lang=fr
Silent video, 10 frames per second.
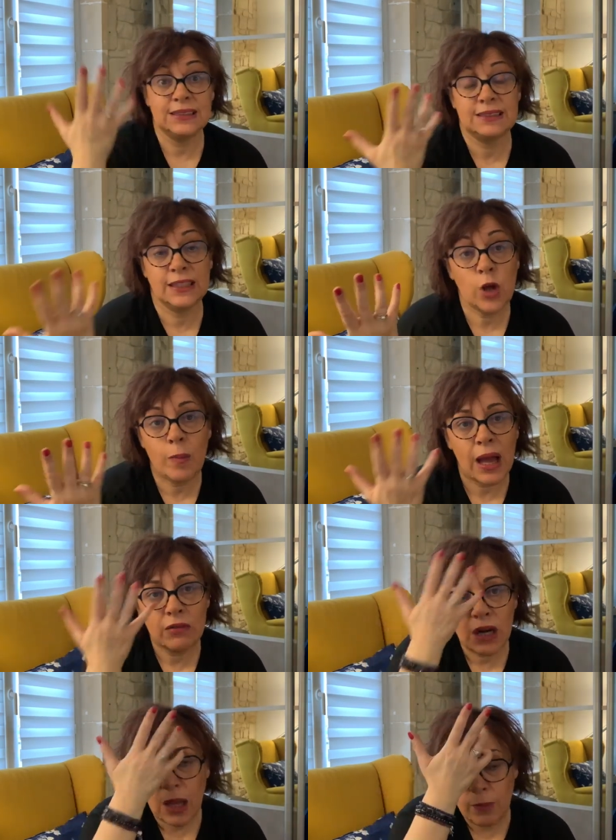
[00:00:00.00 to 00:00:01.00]
normal,
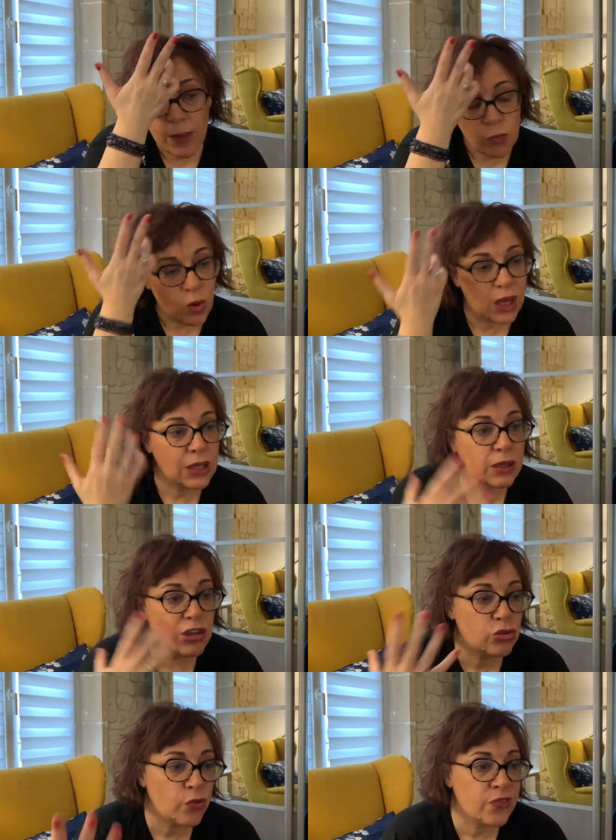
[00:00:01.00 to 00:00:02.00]
voilà, même moi, euh, les
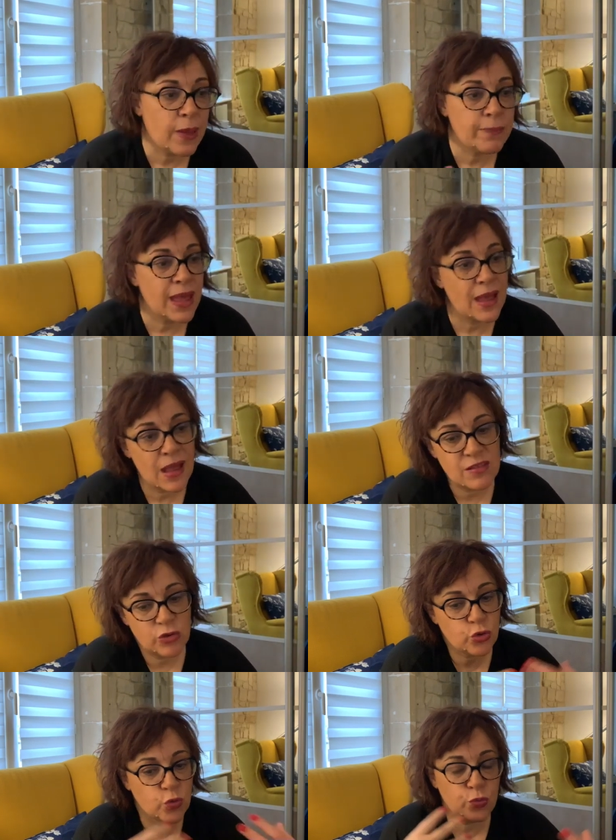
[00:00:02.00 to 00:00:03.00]
choses s'apaisent, les
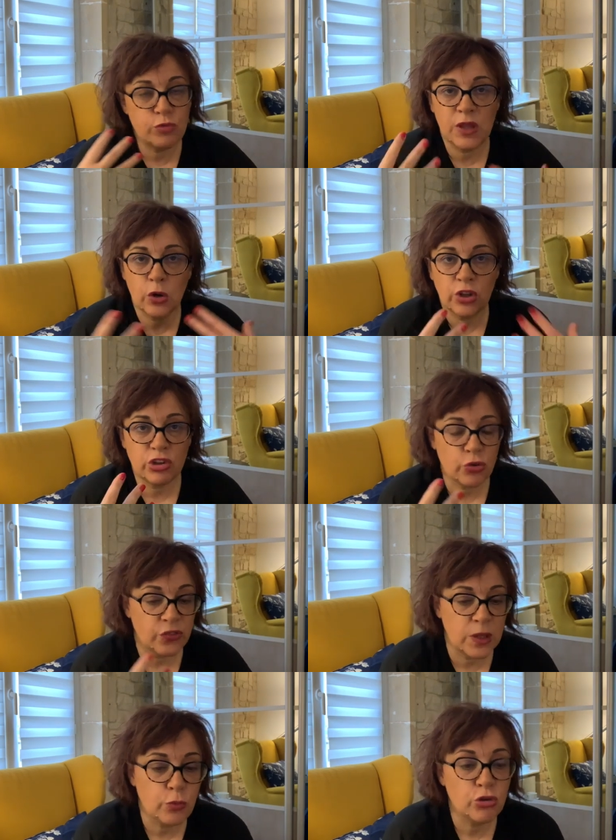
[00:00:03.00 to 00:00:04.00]
choses bougent, mais il y a encore des choses
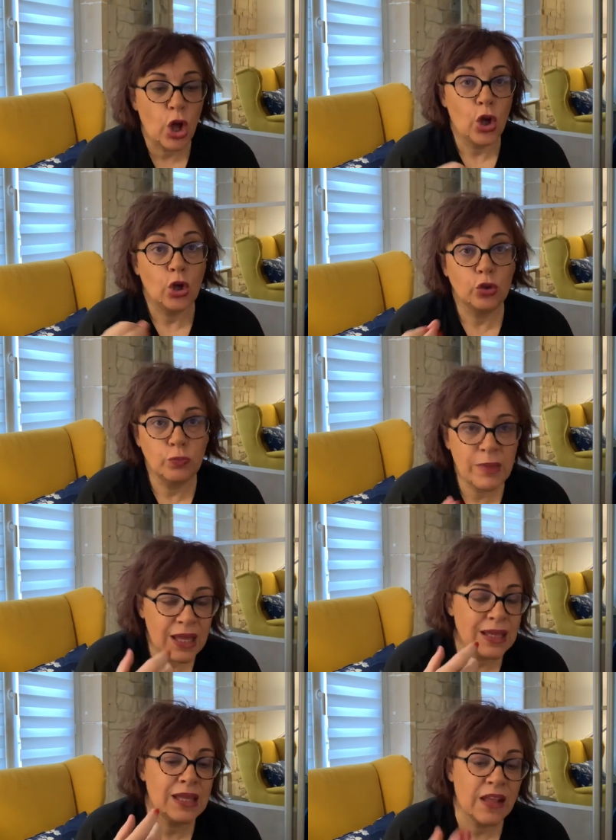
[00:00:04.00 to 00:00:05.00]
qui bougent.
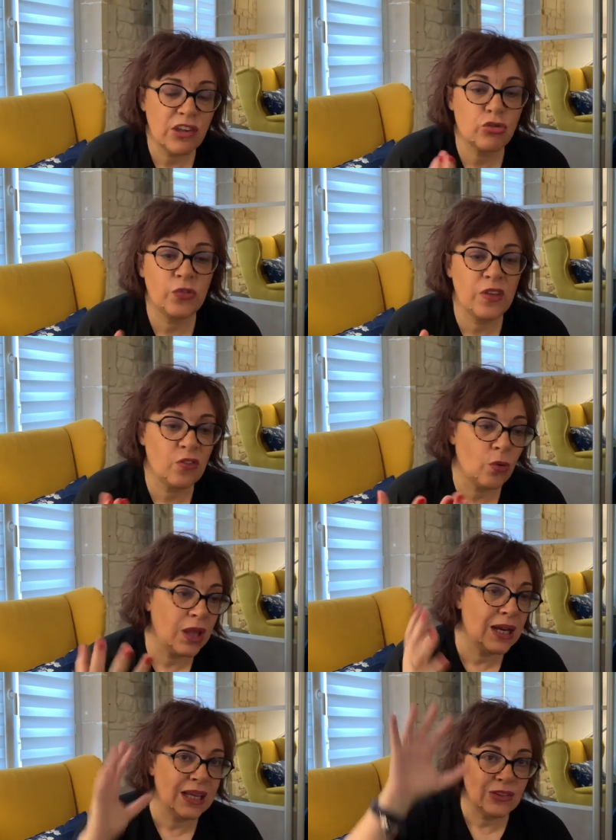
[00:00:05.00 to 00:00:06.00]
Mais il y a des choses qui sont
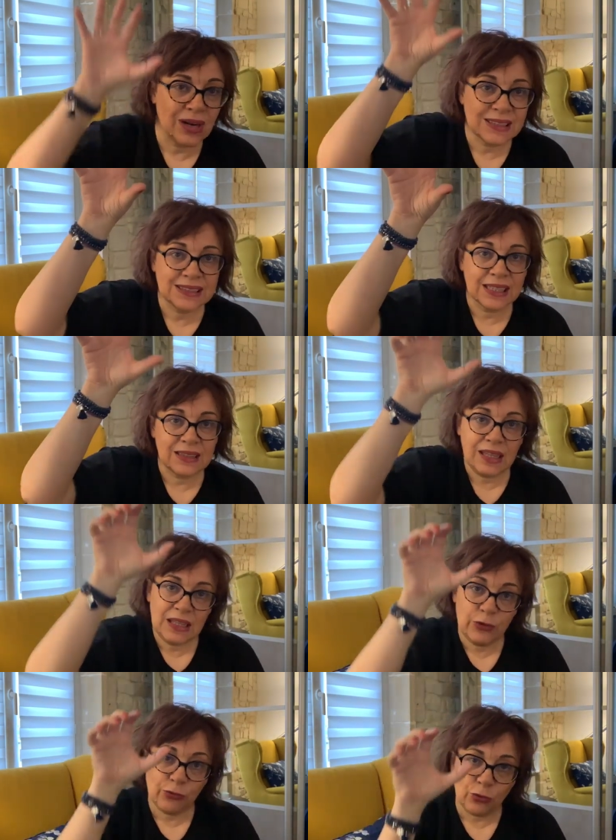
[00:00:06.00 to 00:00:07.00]
réglées dans la 5D,
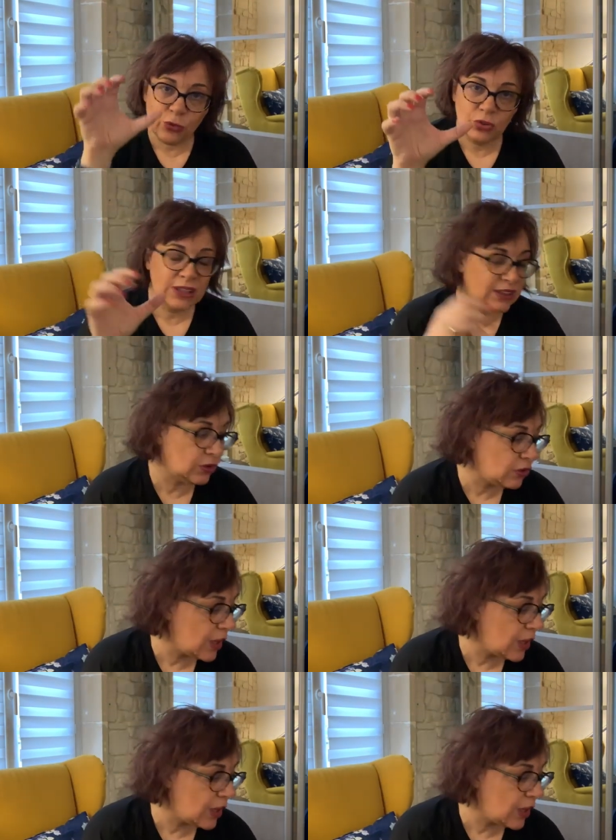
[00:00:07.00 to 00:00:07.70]
qui vont descendre dans la